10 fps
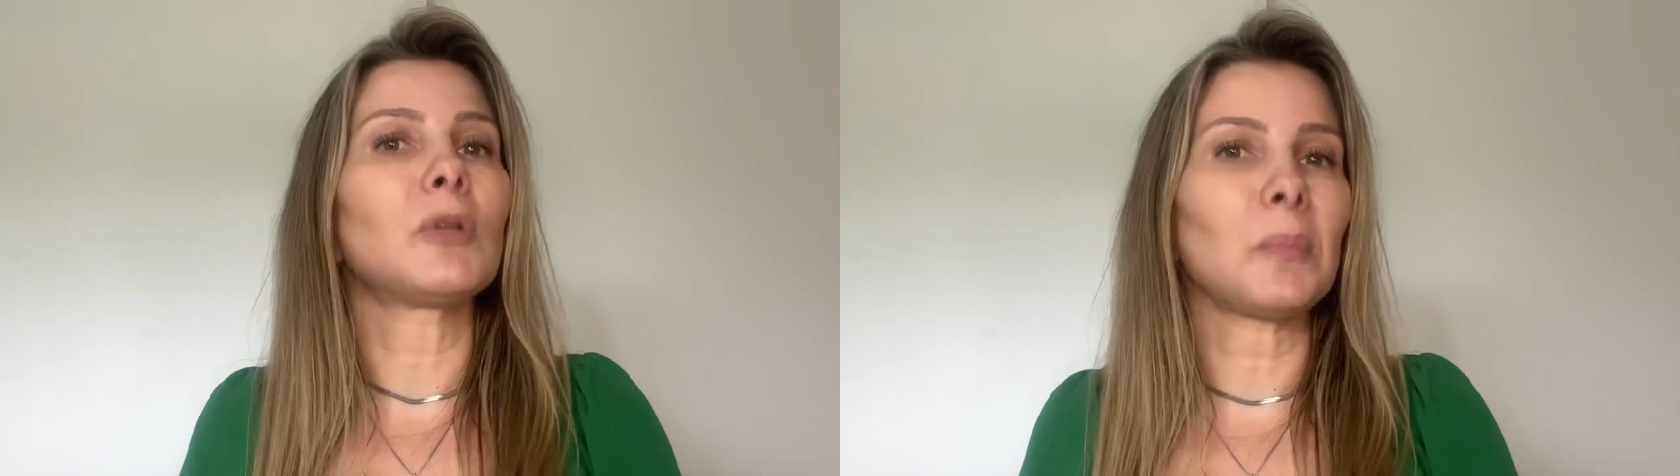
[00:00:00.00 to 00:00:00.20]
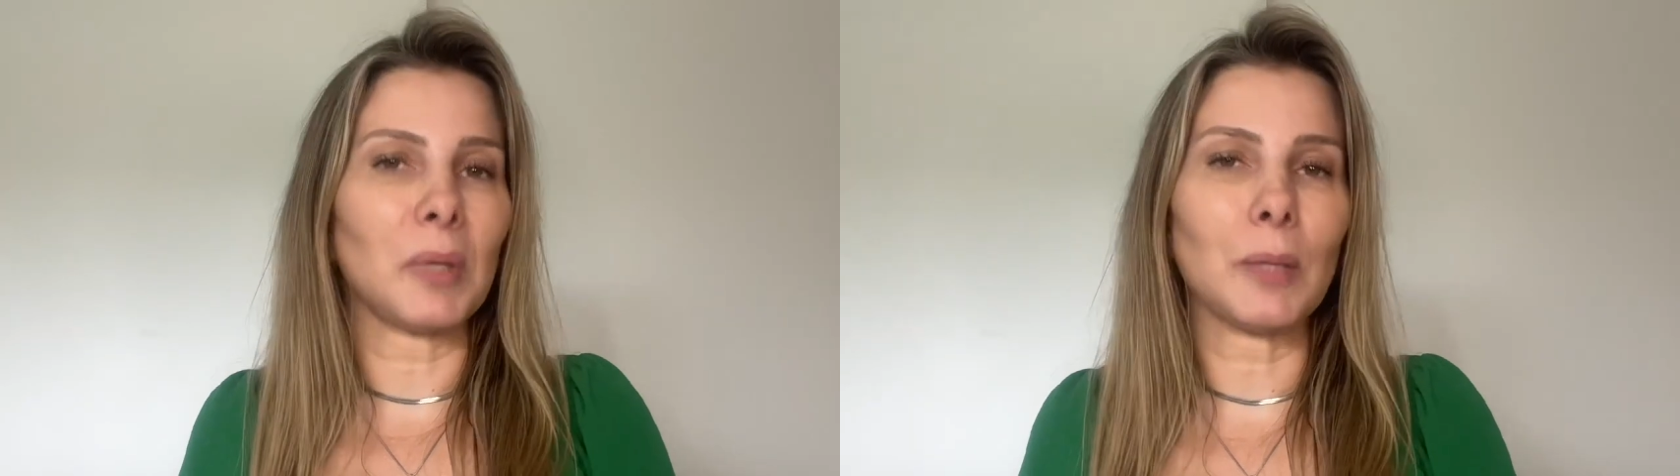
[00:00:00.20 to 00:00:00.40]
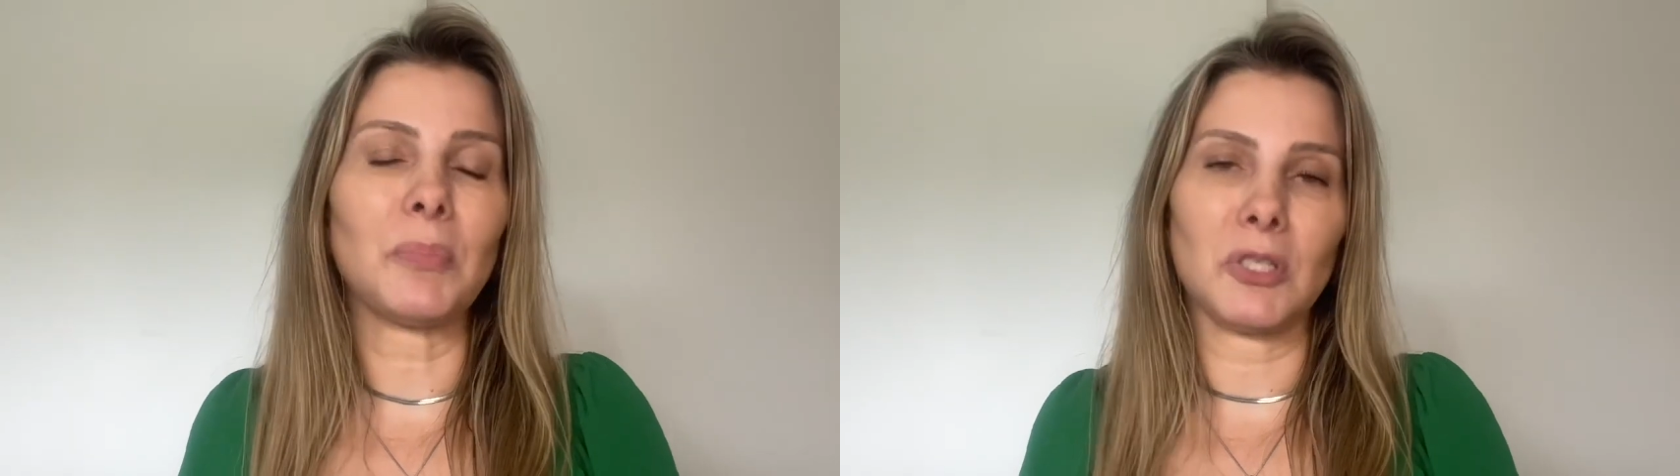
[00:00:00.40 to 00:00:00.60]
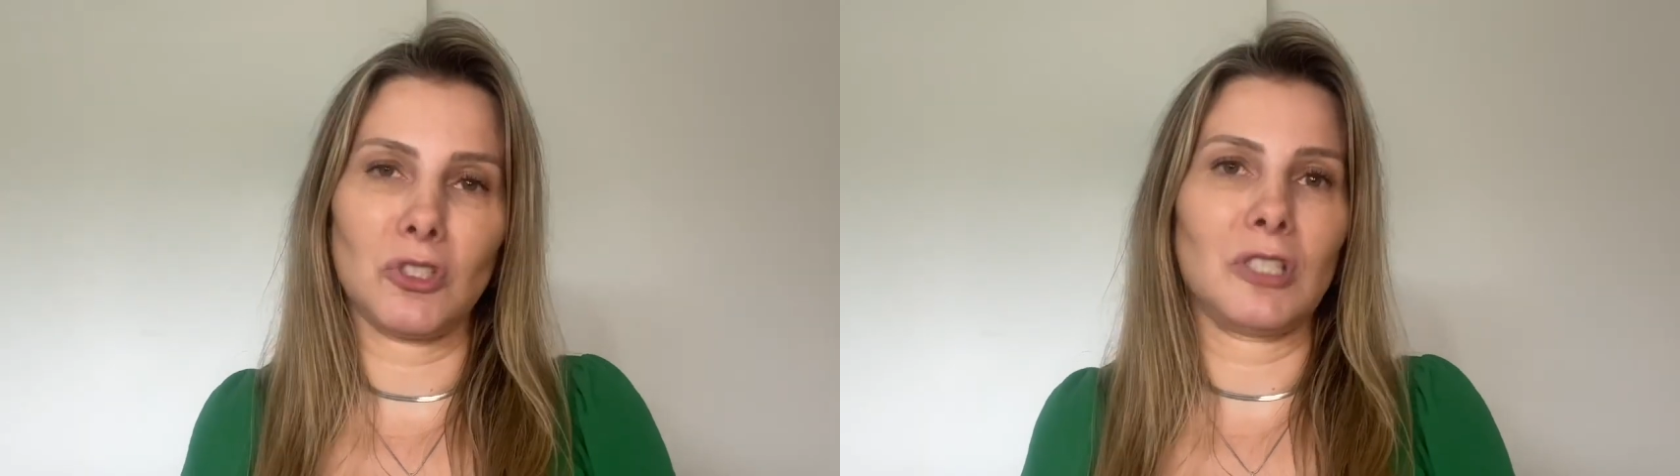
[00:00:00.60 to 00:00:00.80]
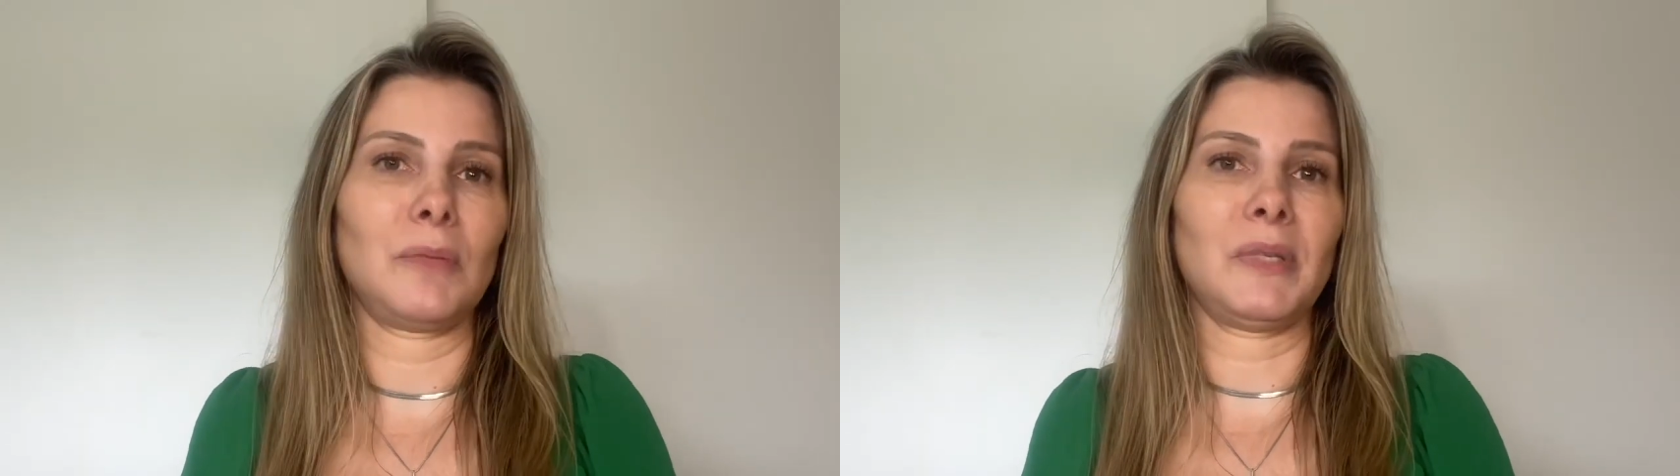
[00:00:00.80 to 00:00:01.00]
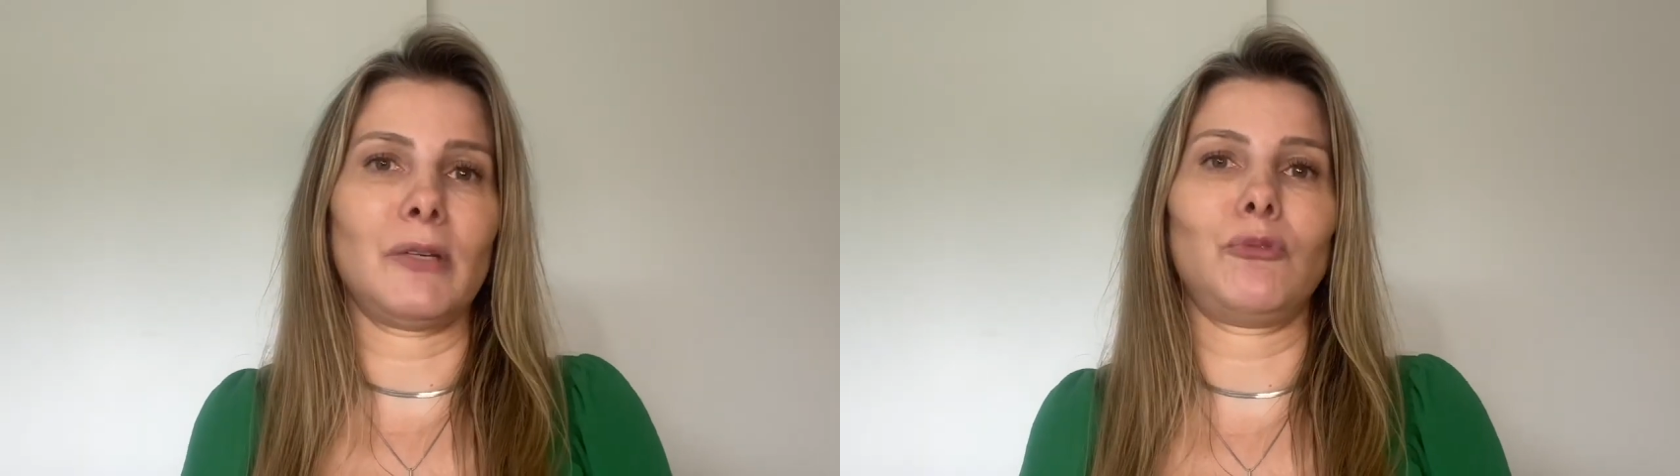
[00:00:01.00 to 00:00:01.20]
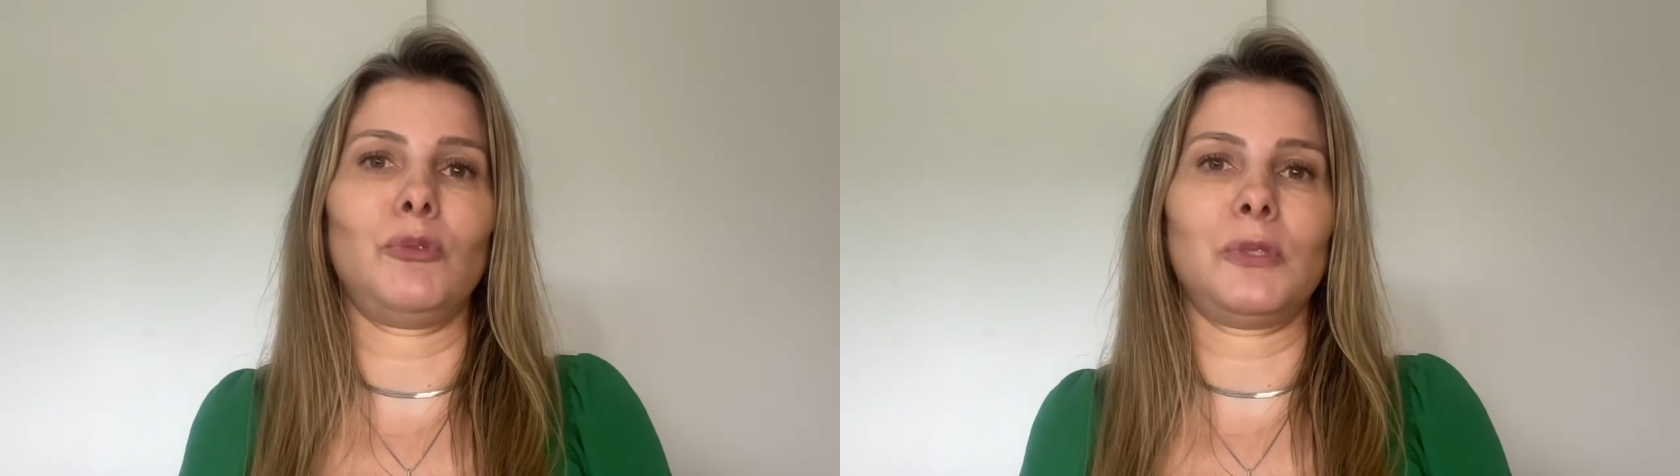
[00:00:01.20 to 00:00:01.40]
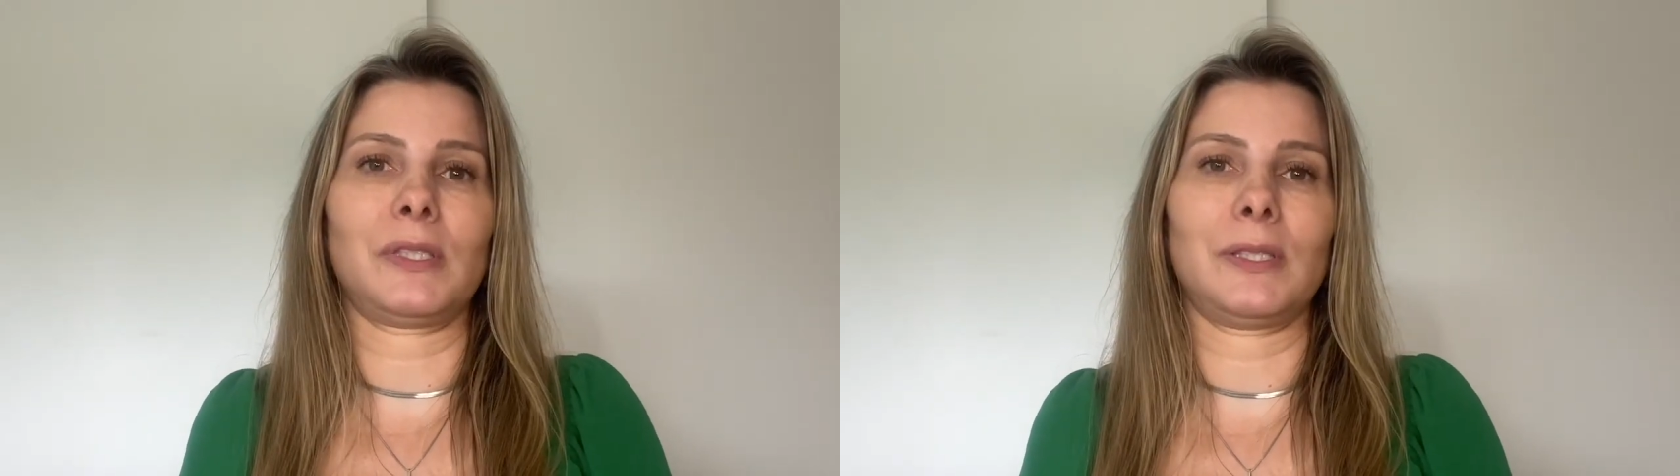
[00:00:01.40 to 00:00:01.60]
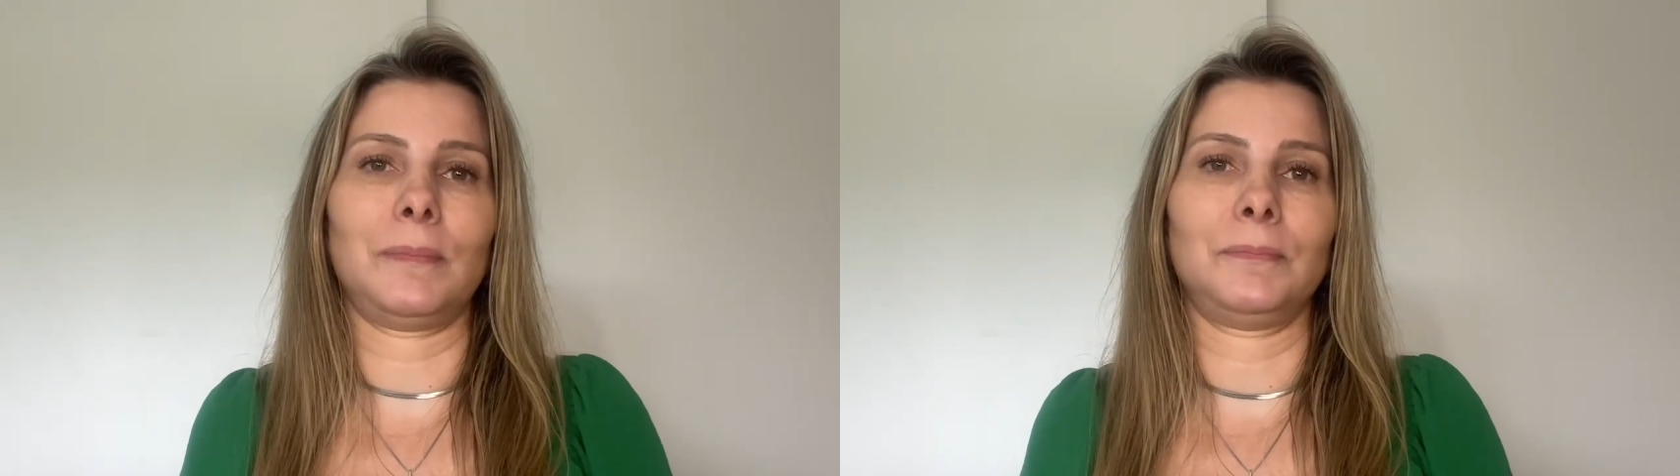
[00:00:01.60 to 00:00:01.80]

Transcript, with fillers: também perdi a minha força.